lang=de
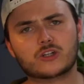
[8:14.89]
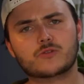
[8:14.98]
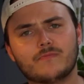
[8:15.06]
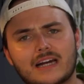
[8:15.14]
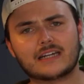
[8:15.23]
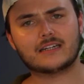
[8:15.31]

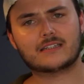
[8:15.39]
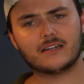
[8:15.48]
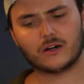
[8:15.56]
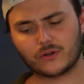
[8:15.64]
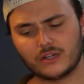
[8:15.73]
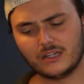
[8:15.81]
Geschmack kriegt
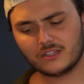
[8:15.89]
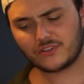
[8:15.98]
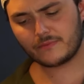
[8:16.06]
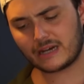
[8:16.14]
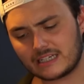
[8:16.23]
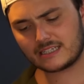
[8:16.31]
ihr auch.
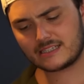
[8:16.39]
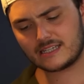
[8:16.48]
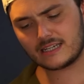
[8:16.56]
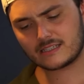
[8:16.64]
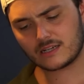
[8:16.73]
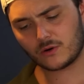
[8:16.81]
Deswegen mache ich jetzt
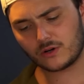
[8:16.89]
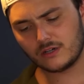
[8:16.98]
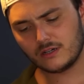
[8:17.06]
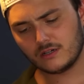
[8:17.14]
hier jetzt auch